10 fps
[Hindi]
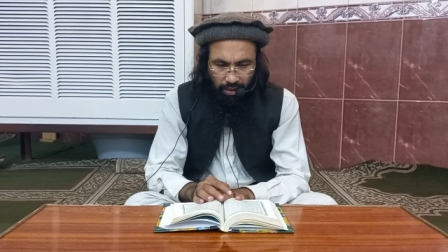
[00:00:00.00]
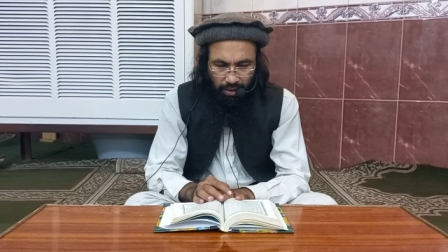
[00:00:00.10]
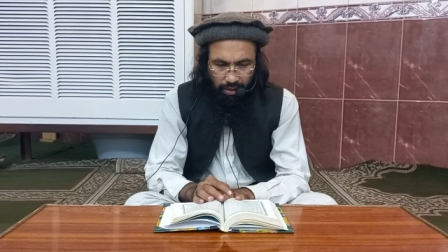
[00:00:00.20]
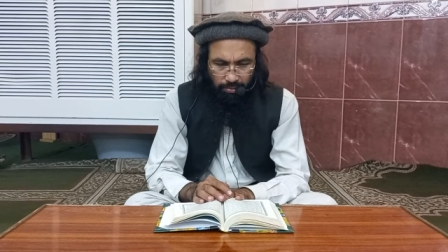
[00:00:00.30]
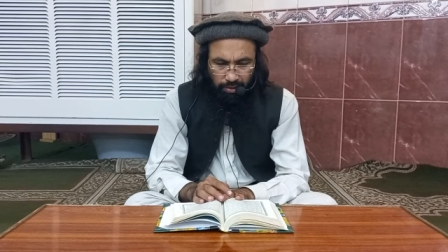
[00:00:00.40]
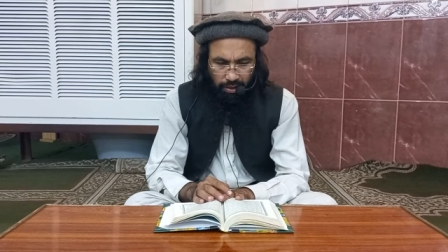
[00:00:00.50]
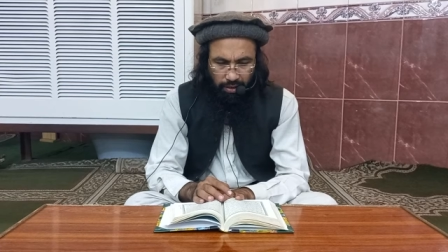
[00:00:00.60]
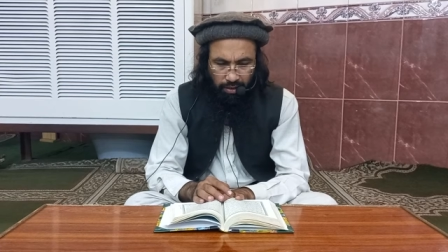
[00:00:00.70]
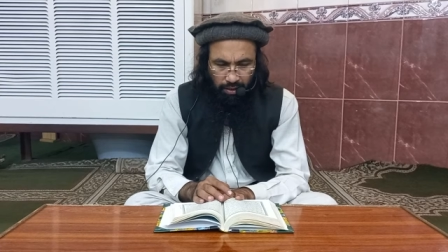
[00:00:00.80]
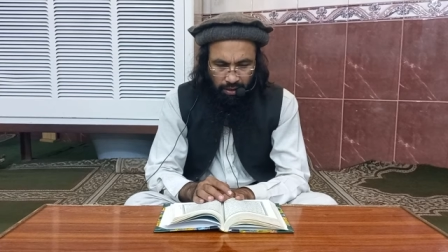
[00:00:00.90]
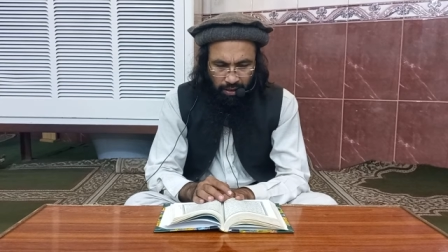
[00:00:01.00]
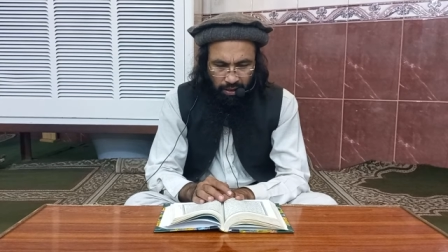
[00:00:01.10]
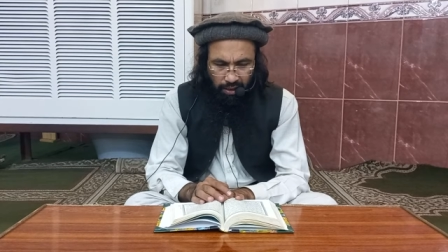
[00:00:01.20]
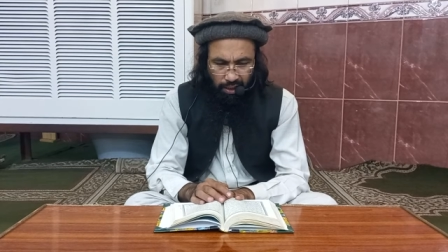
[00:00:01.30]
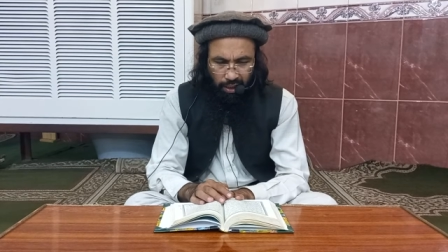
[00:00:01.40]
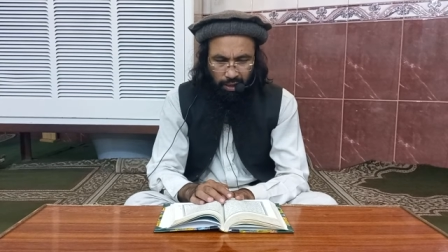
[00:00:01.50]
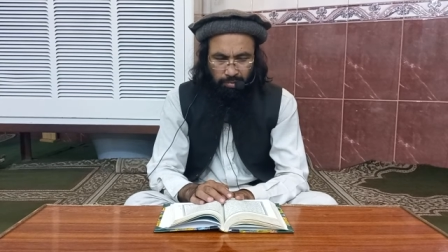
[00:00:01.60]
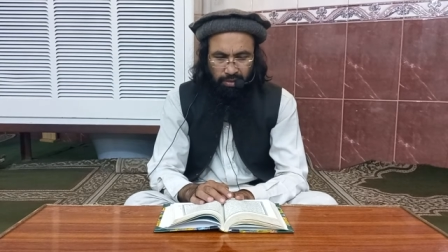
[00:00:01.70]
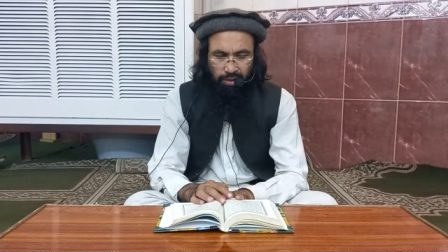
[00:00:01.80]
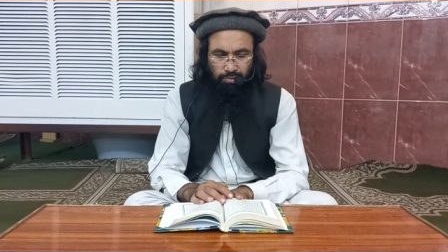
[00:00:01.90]
लयब आसन्ना
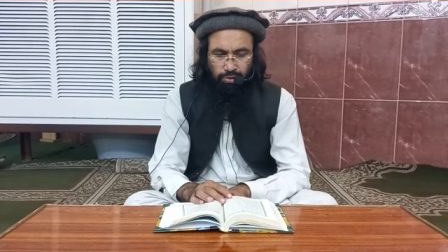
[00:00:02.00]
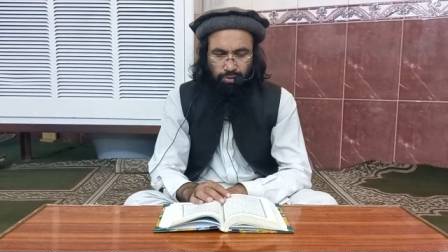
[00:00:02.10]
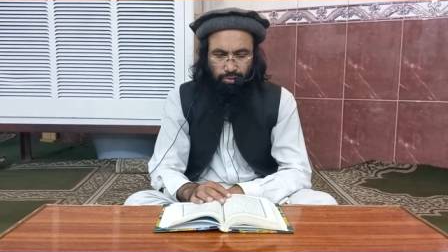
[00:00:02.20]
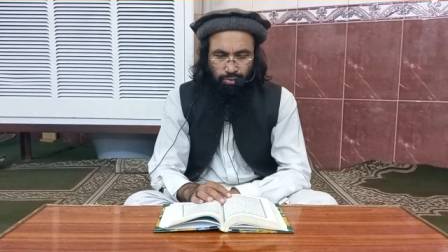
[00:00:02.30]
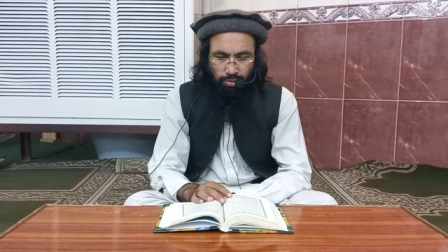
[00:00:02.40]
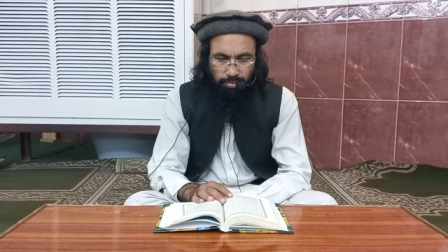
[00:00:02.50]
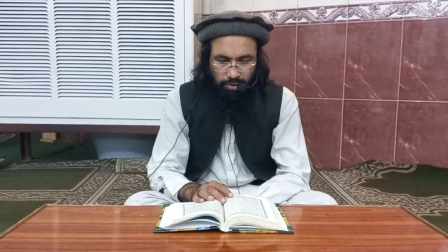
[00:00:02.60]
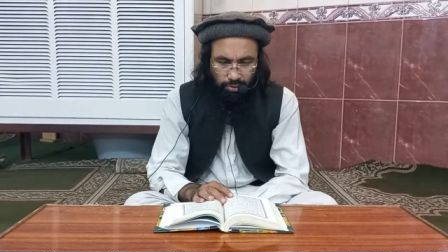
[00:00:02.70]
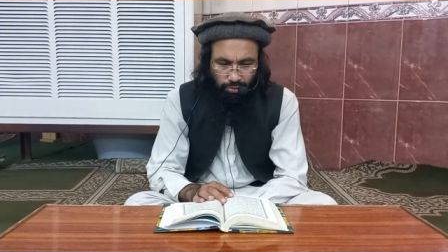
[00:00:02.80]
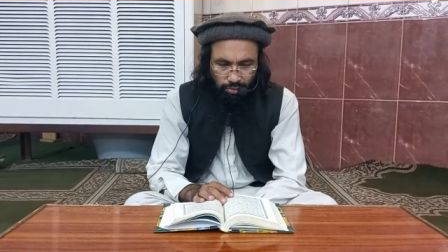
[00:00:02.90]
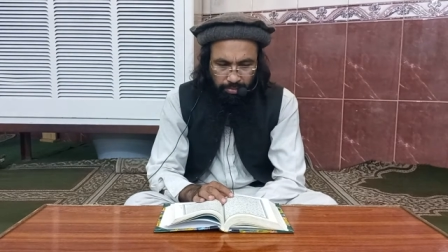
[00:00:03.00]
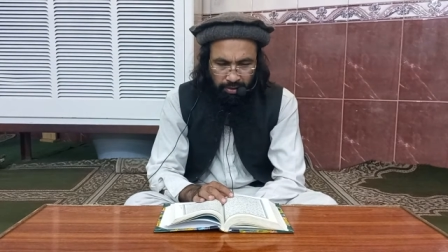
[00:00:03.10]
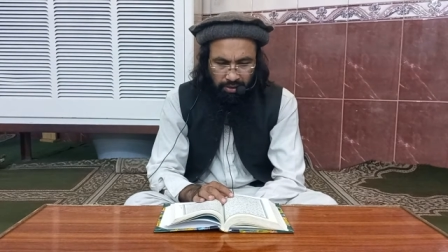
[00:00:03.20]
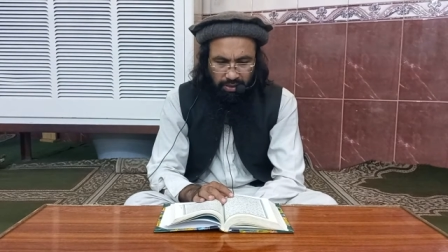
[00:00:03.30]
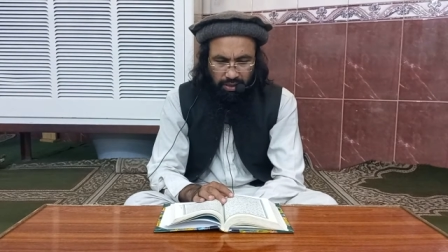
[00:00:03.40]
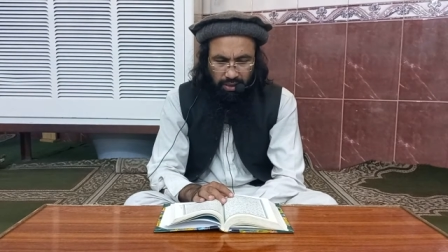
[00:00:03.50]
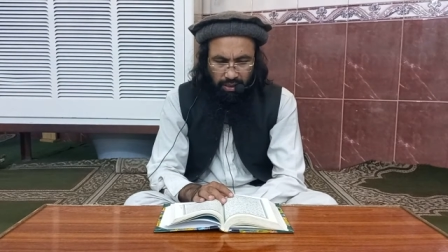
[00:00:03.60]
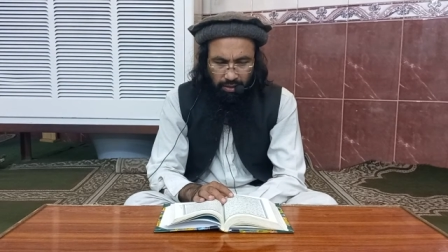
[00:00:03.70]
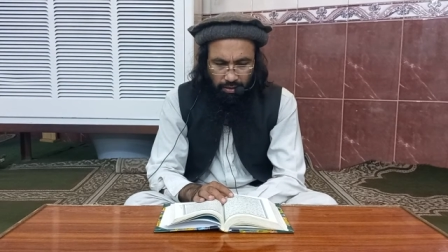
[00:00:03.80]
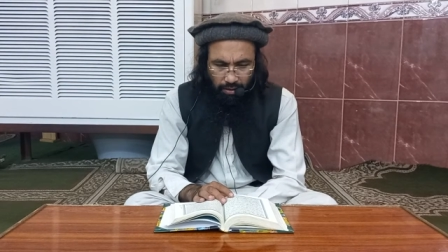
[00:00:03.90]
अलबत् वो ज़रूर भी ज़रूर भेजेगा
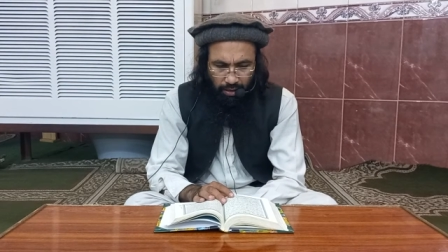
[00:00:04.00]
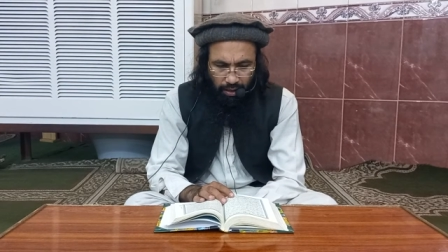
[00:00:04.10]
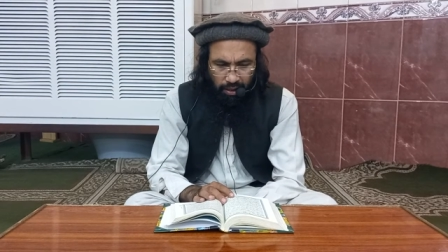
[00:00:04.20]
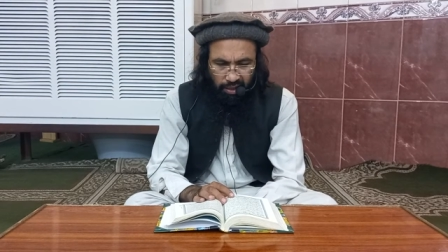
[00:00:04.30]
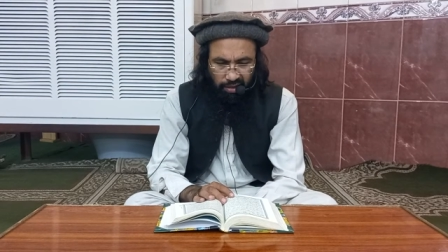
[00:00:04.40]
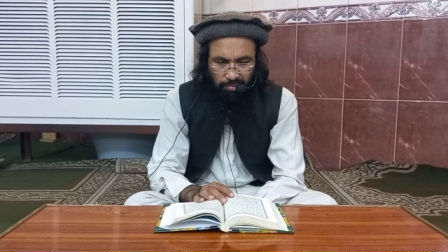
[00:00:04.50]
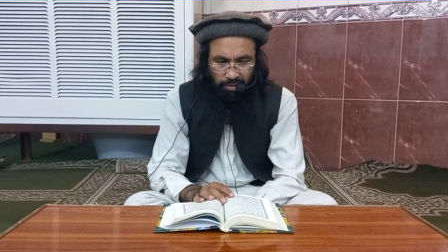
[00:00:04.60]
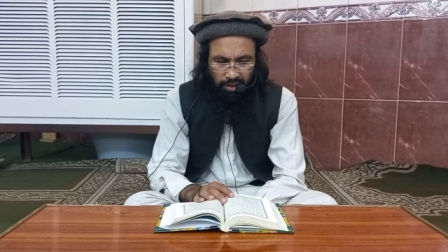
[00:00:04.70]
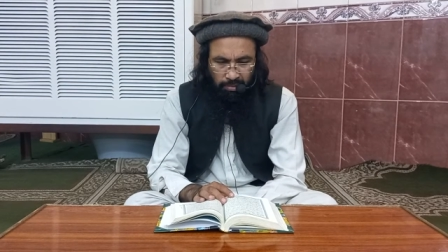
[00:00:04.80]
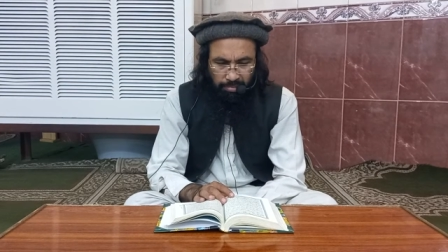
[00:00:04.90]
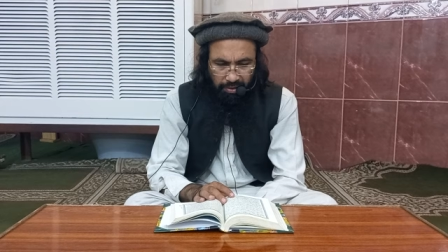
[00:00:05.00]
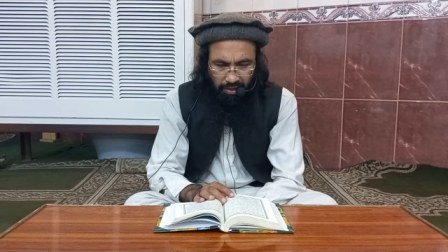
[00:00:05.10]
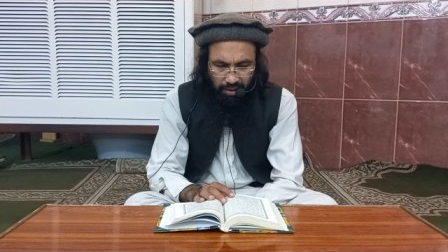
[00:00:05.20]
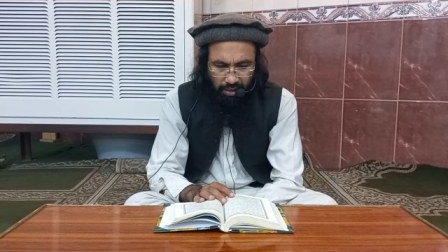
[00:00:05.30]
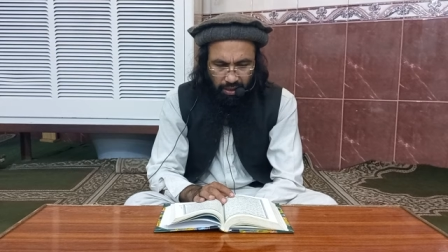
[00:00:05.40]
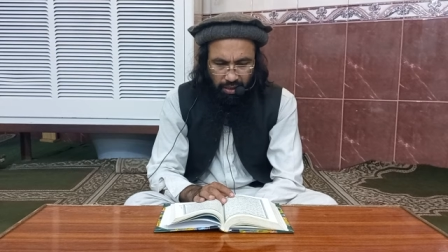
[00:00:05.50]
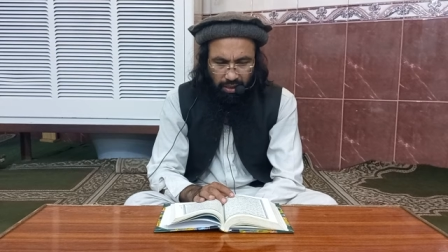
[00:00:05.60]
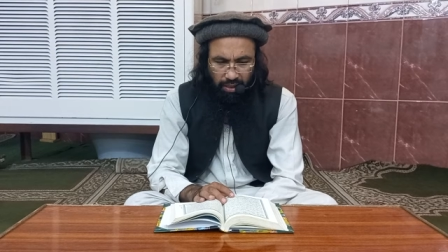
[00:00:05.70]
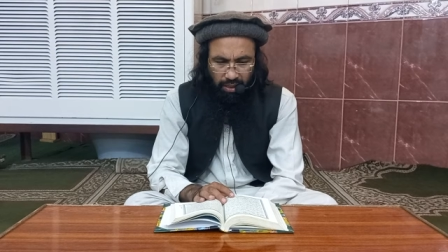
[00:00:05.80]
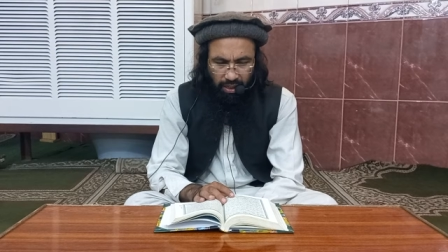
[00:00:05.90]
अलहिम इन पर
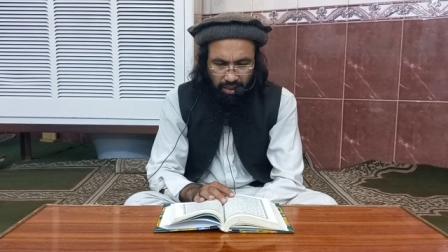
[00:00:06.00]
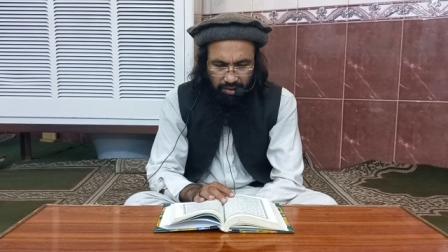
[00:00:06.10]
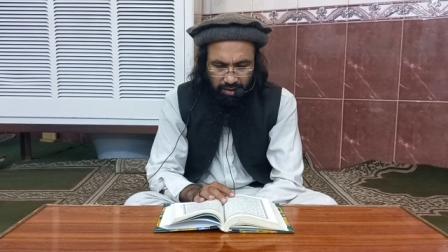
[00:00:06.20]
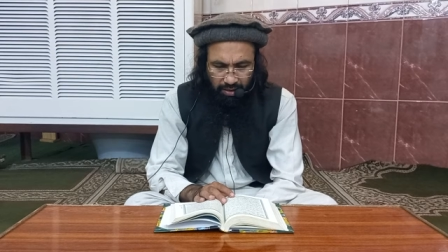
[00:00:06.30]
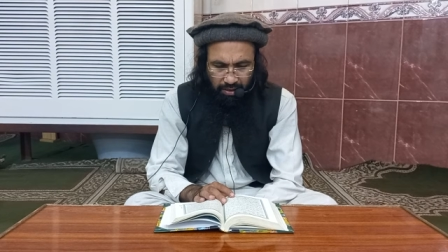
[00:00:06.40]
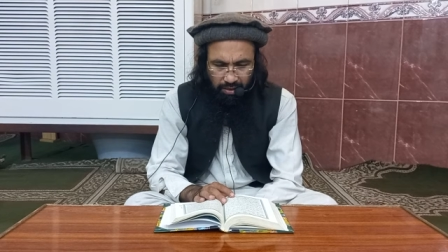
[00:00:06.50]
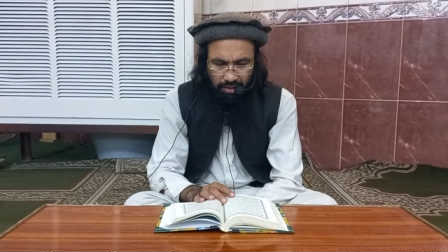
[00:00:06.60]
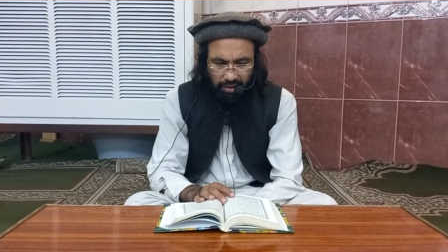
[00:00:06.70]
इला तक